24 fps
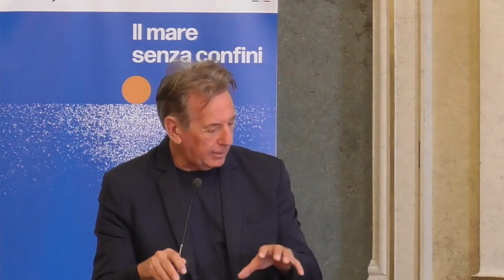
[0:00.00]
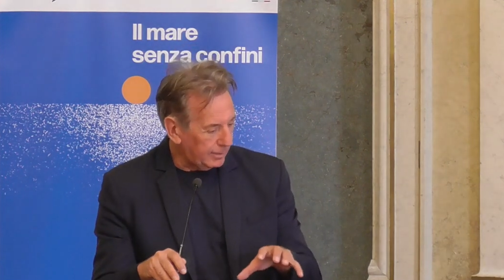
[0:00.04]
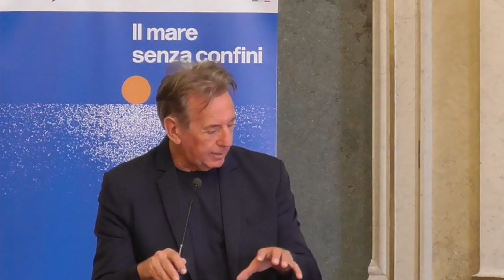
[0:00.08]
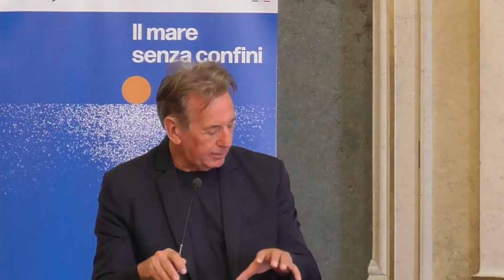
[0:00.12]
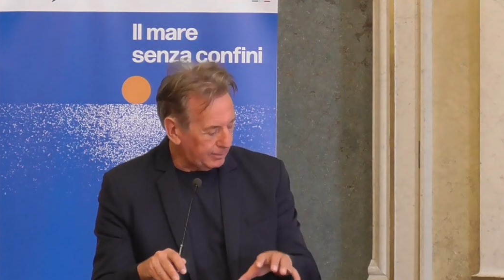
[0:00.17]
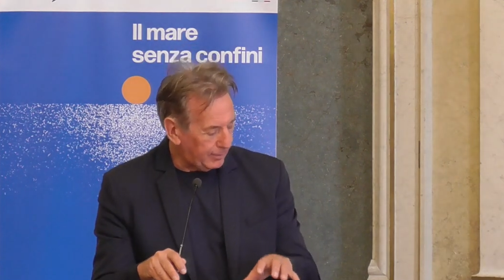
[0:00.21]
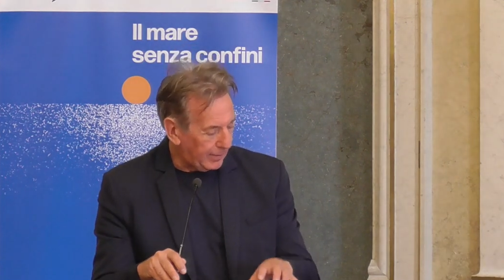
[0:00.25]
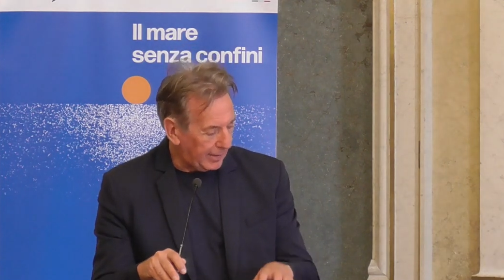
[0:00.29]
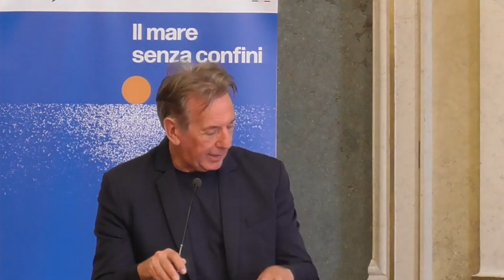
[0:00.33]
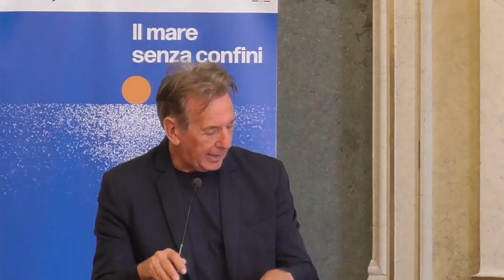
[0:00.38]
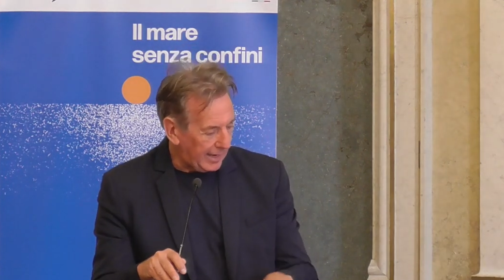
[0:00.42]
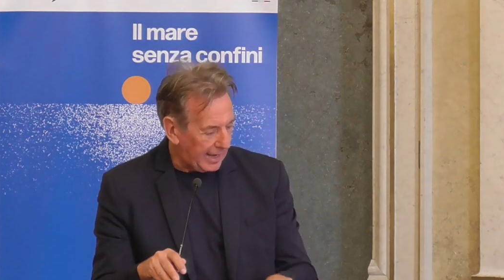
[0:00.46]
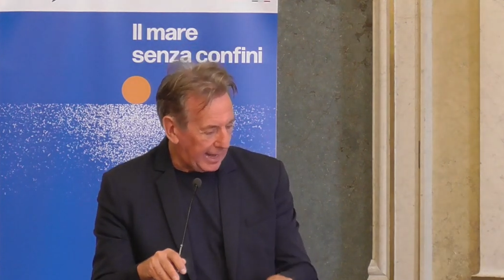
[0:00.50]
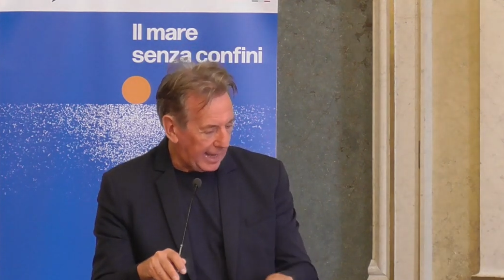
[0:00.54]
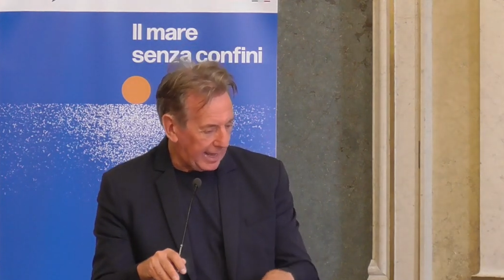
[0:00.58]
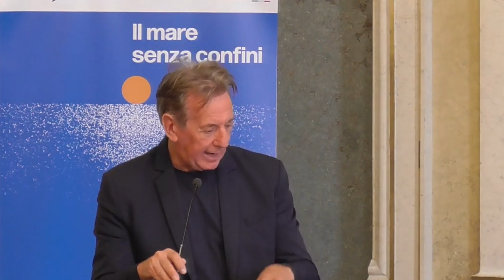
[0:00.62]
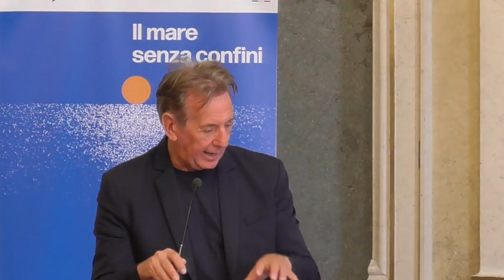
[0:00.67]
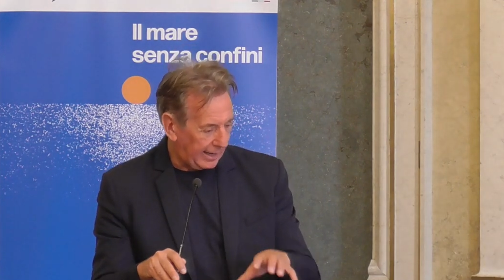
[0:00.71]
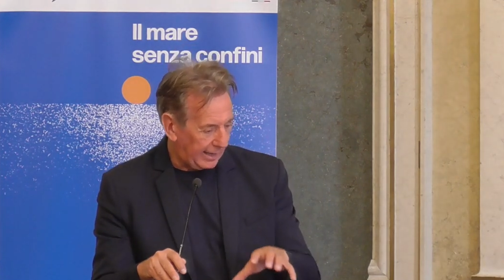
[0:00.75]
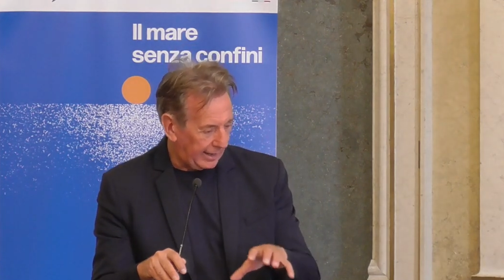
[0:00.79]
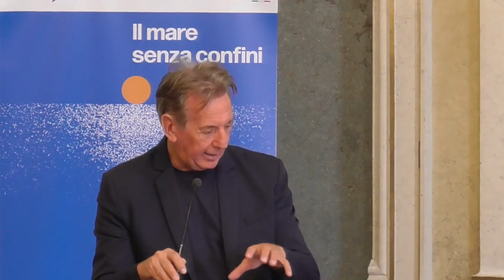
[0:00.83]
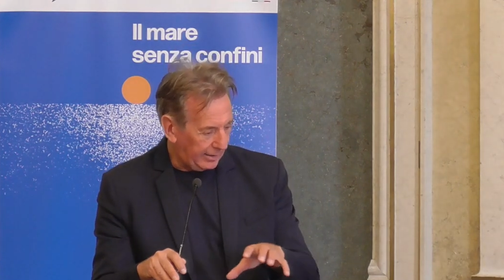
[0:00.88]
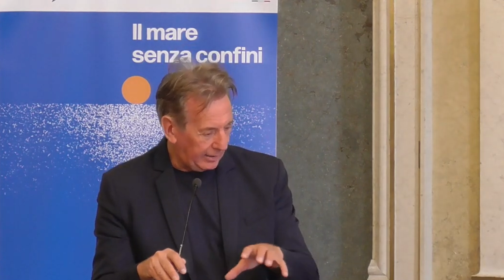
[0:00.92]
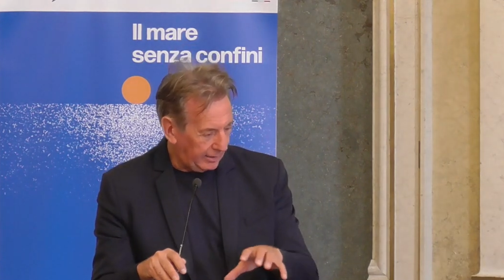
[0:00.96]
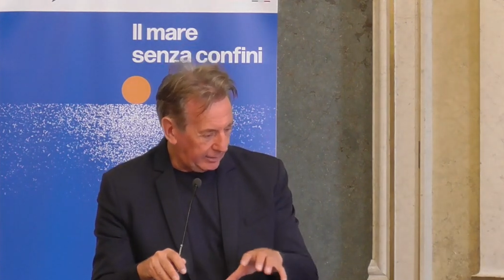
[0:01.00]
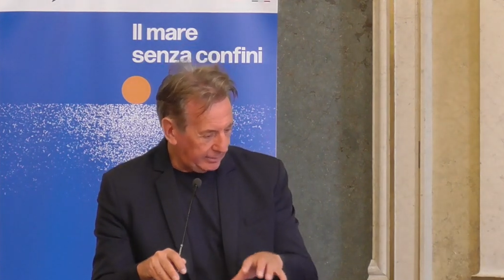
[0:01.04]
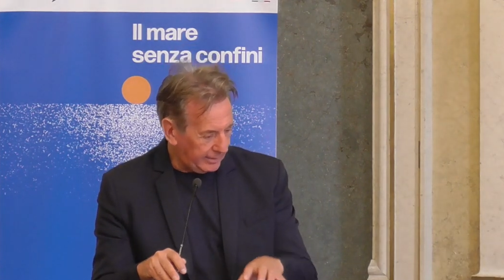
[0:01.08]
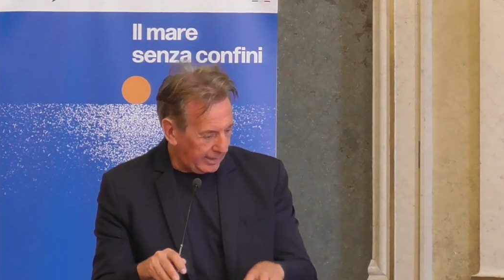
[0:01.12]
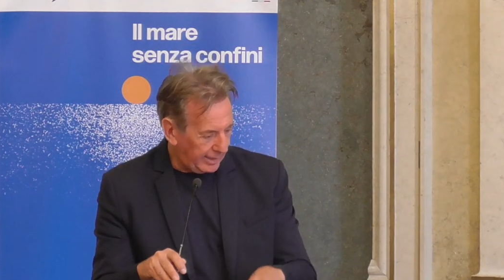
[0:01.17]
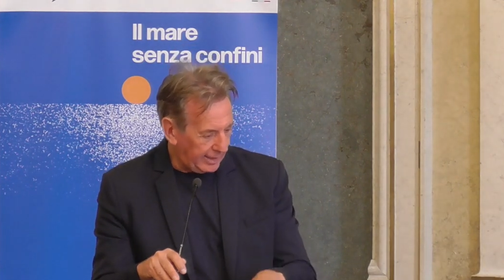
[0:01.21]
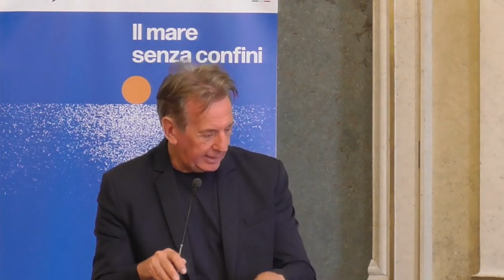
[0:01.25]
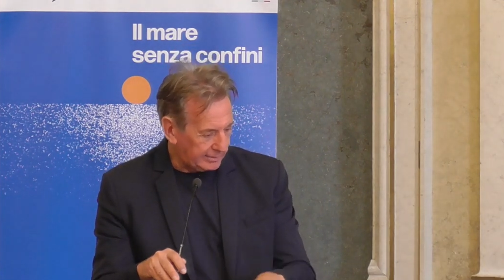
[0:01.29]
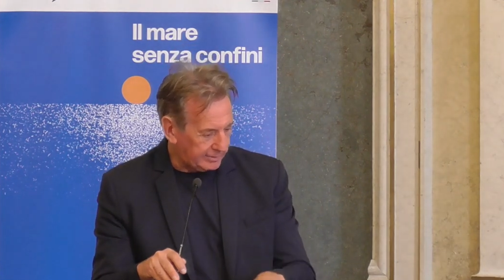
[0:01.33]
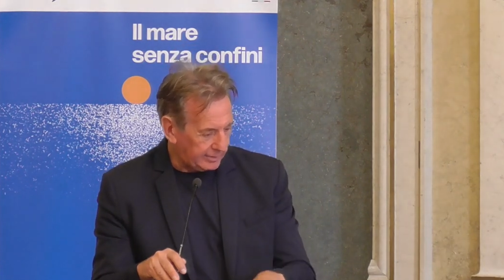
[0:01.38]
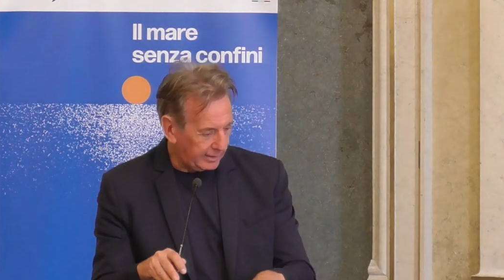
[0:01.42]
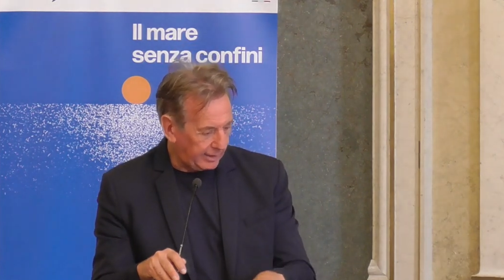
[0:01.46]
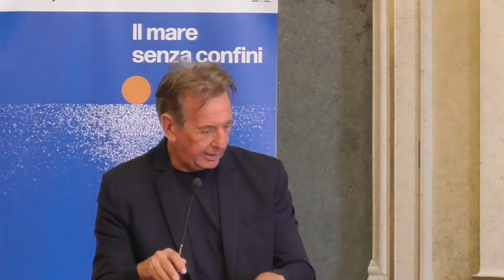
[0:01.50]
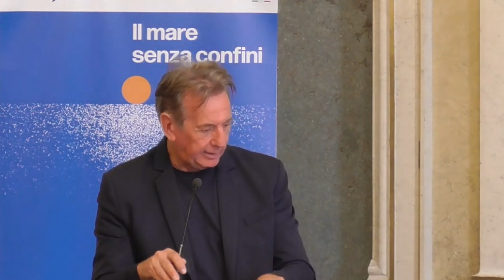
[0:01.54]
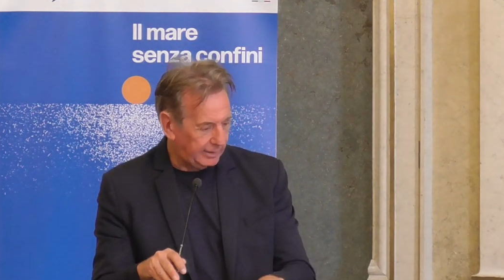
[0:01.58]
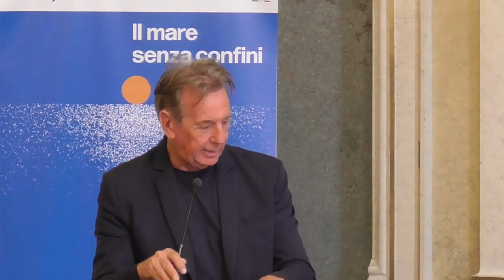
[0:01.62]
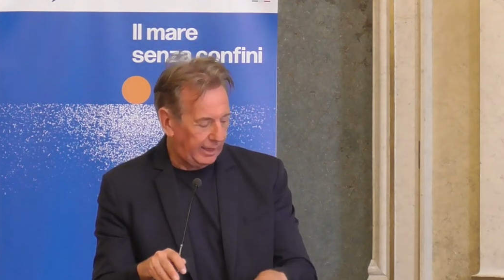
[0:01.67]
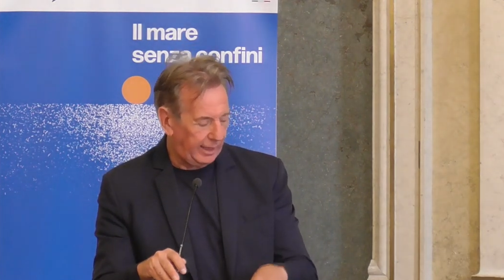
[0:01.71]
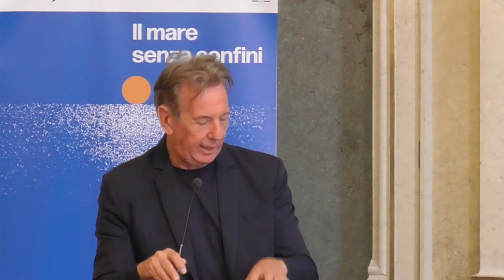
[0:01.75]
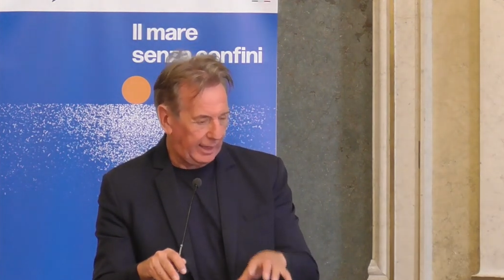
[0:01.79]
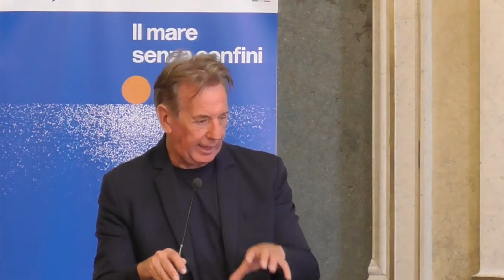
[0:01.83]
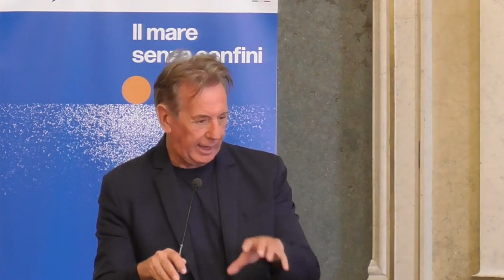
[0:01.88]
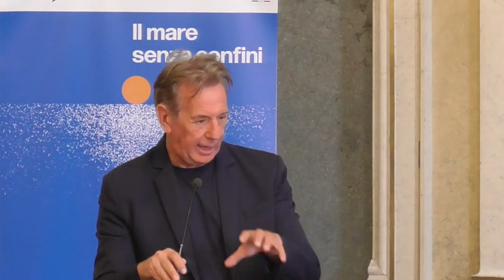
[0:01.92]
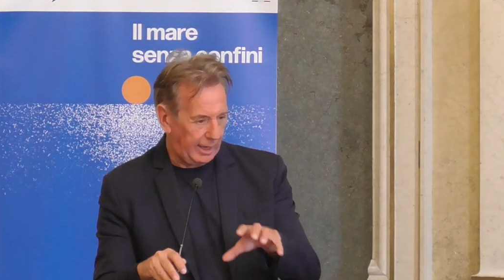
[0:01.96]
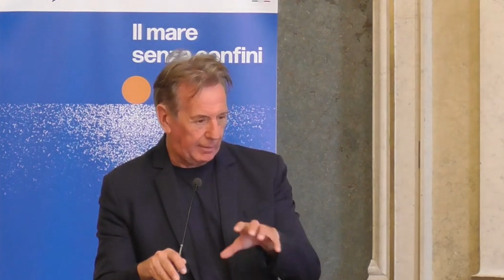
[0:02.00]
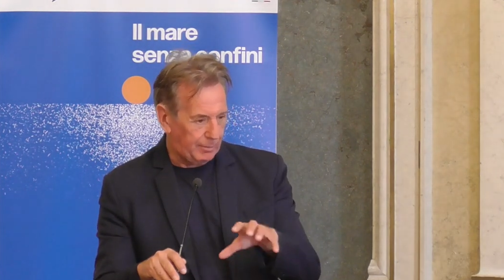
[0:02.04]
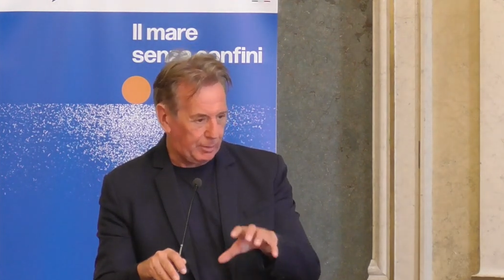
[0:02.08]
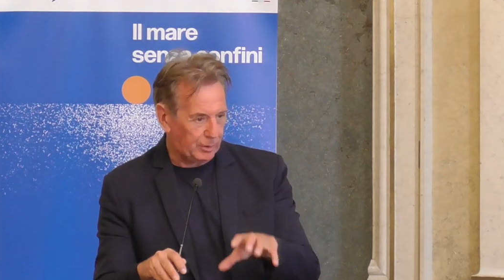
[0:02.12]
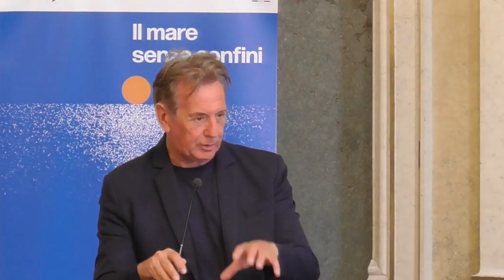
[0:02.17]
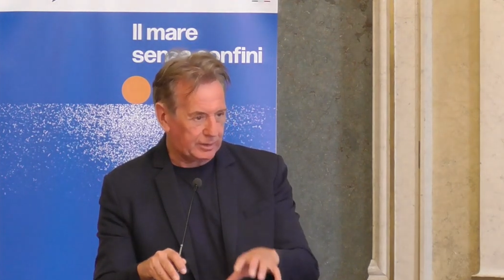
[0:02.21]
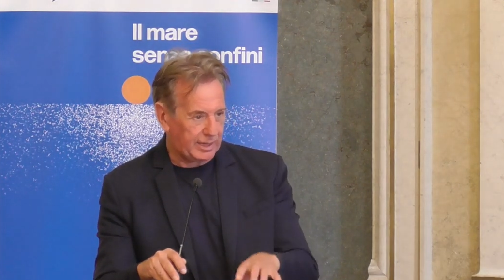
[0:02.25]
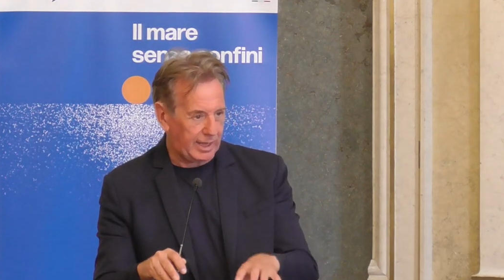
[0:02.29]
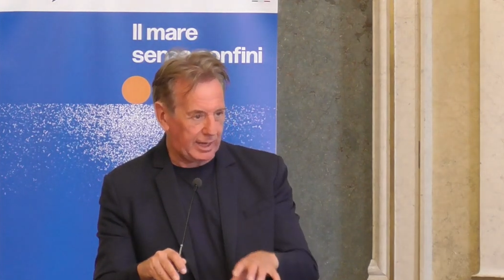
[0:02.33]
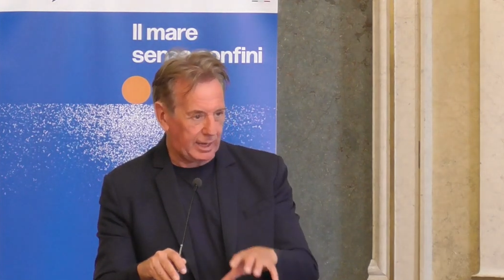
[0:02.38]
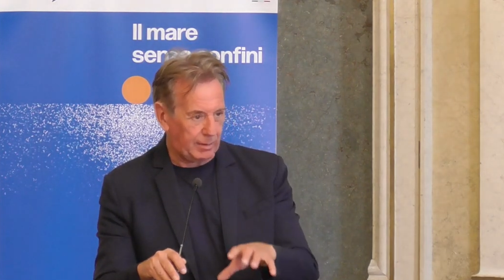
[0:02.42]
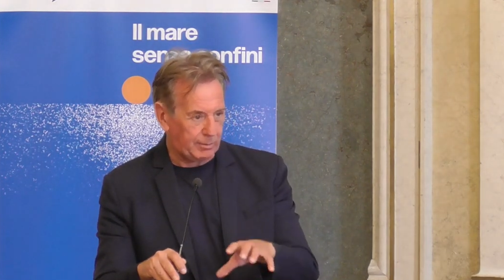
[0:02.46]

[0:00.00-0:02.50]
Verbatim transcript: parlare nella segreteria e portare